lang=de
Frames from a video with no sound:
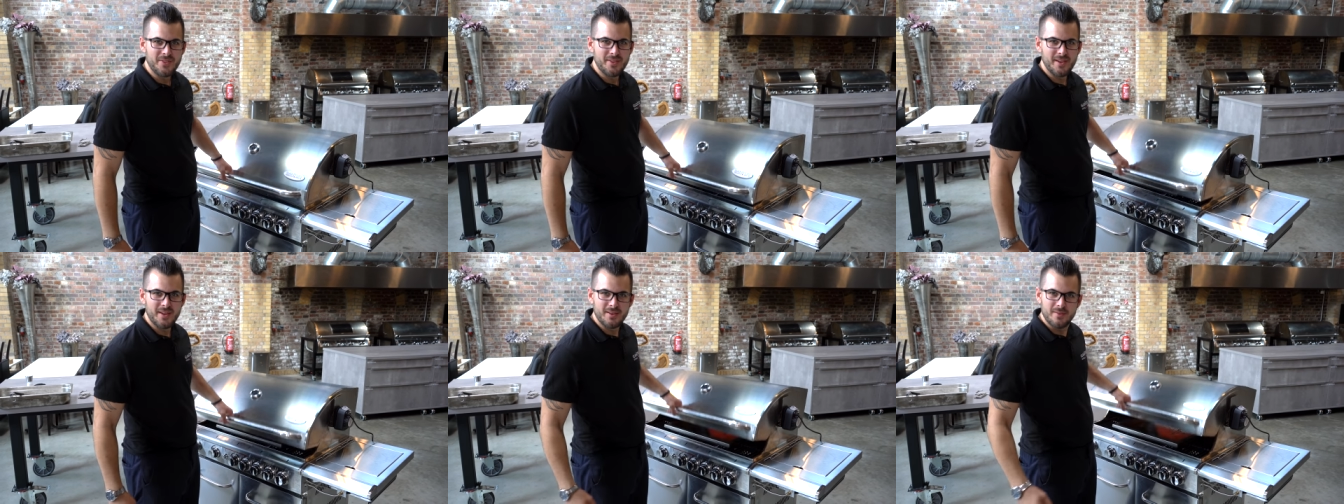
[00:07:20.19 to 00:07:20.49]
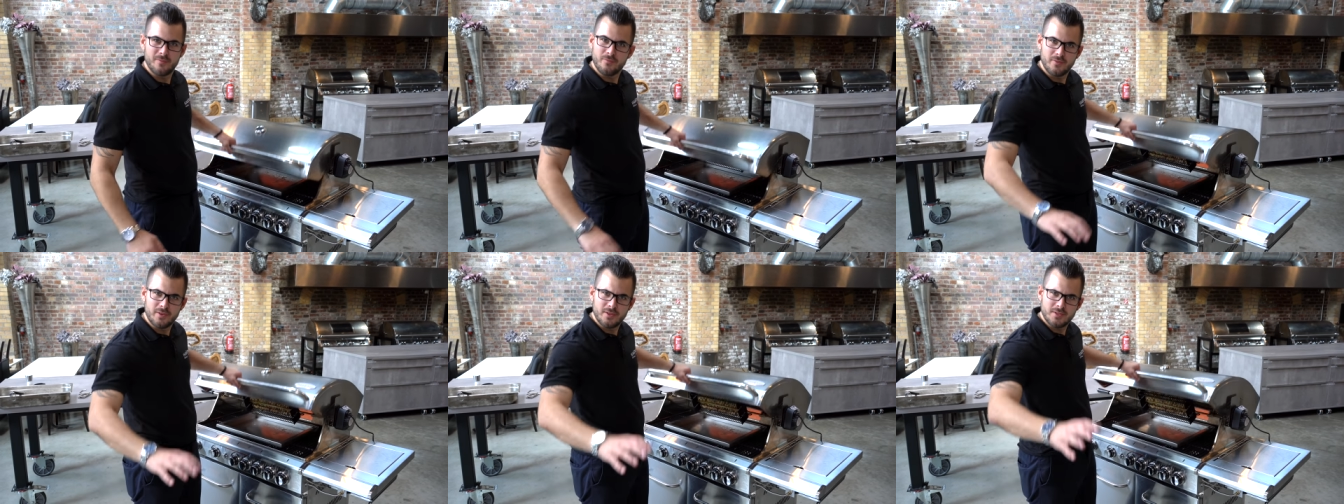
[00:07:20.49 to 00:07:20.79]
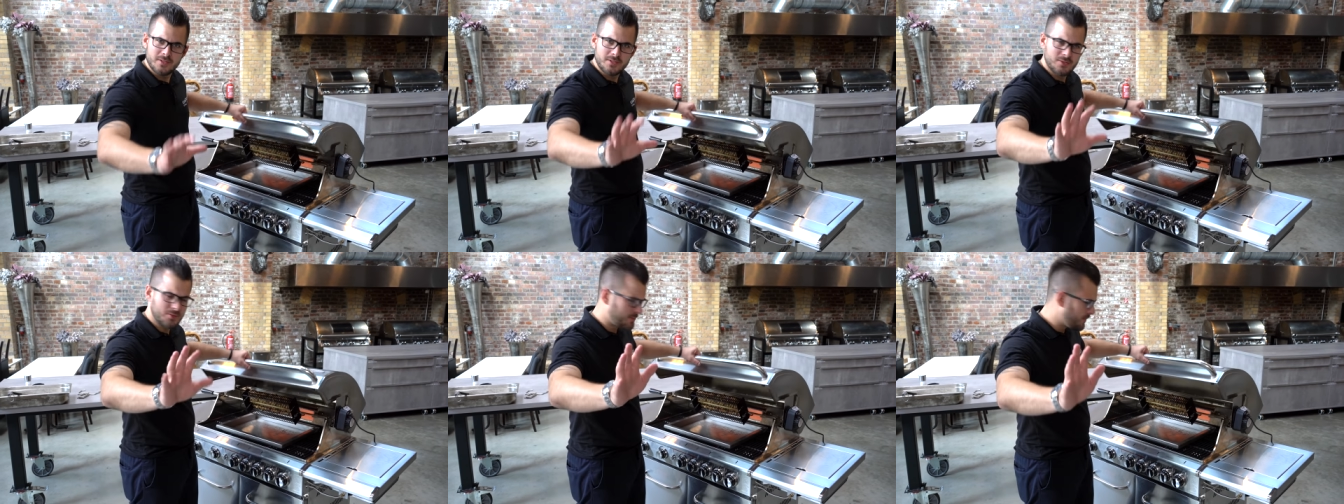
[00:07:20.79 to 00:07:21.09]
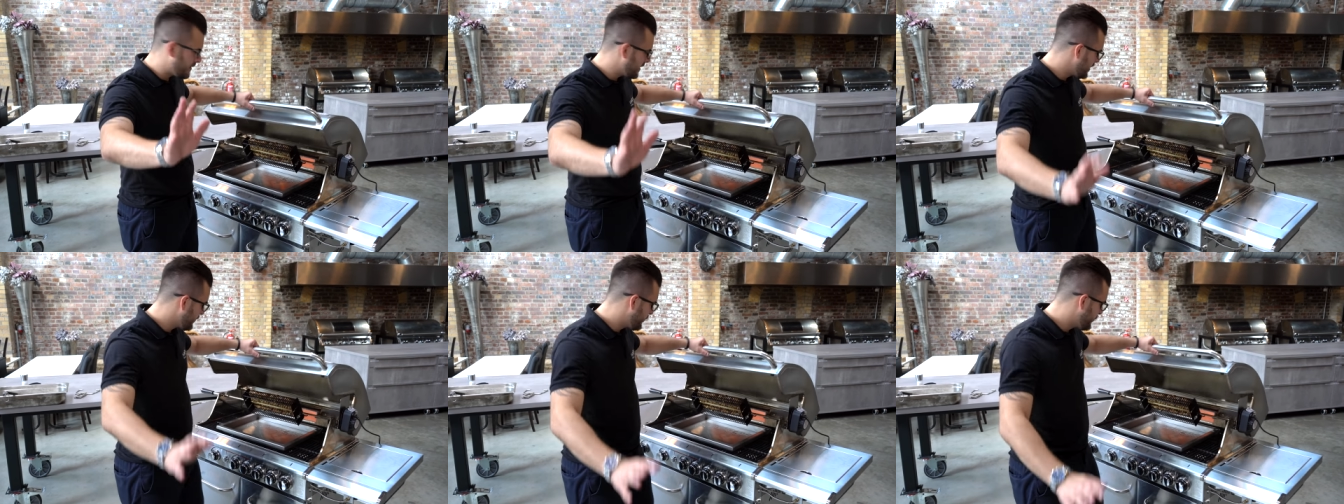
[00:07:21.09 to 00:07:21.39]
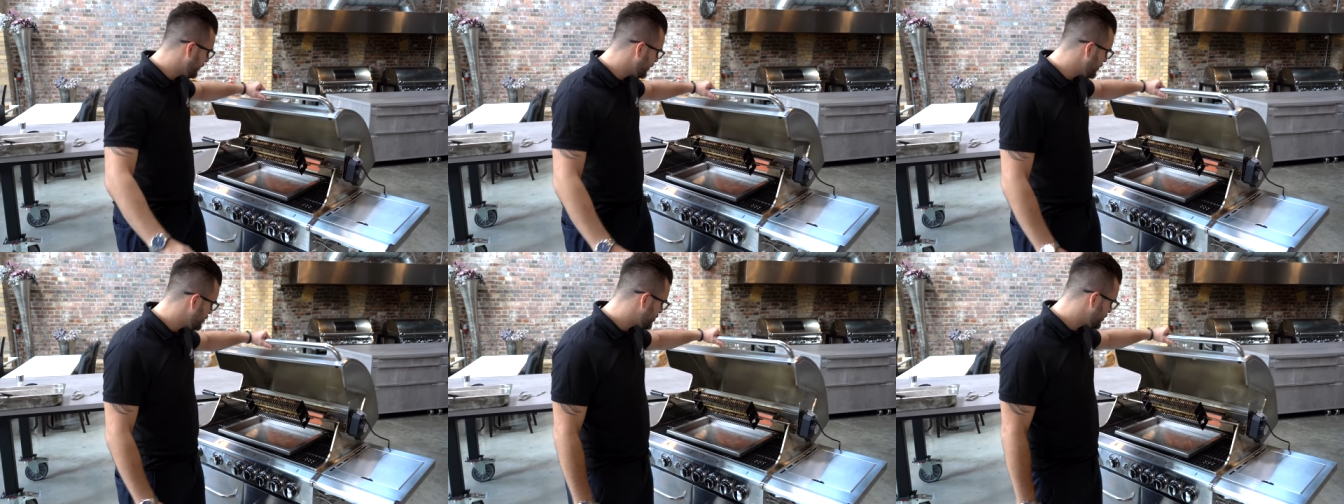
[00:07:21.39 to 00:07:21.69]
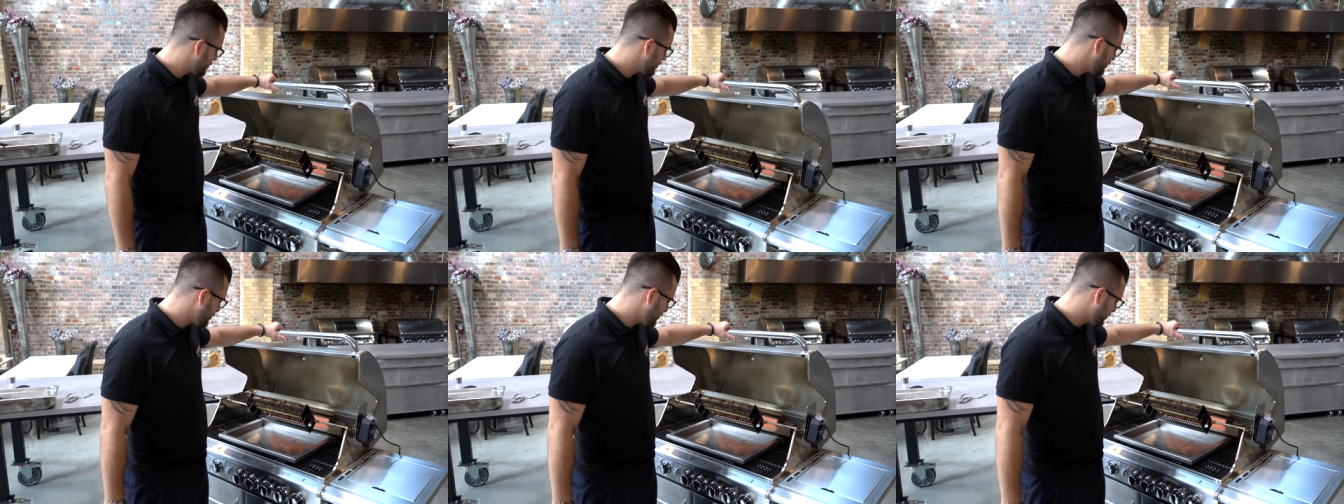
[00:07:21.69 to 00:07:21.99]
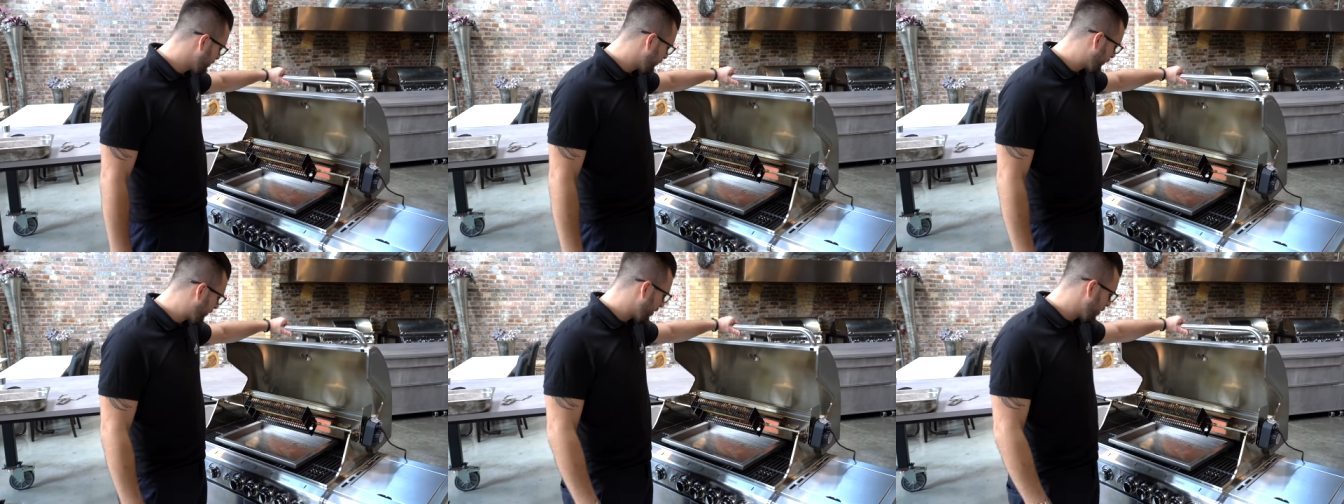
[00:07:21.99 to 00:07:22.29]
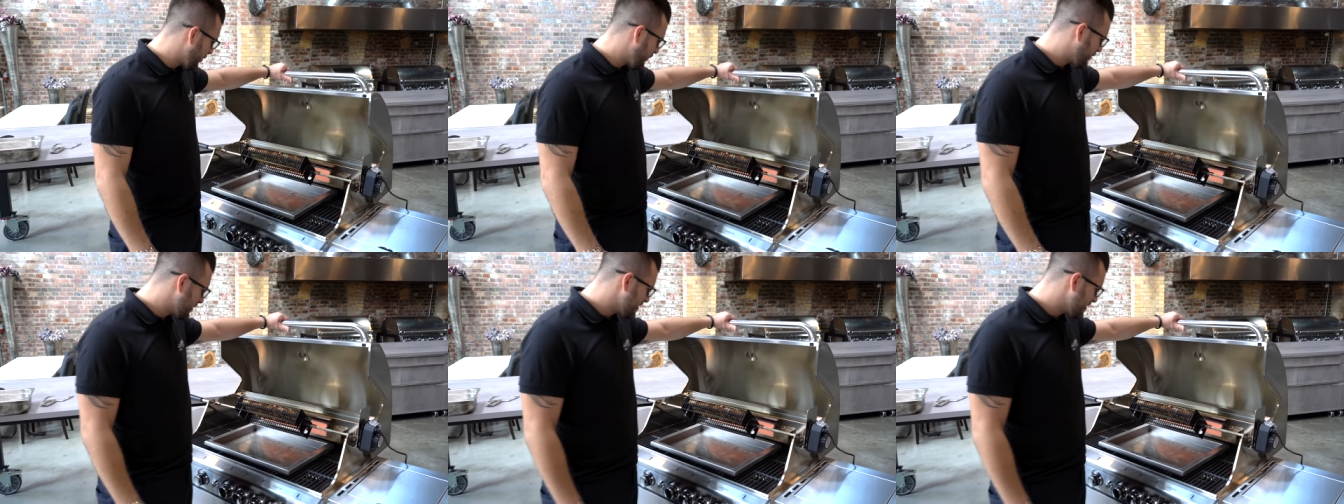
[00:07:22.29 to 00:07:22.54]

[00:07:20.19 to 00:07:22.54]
denn wir sind so bei einer Viertelstunde ungefähr und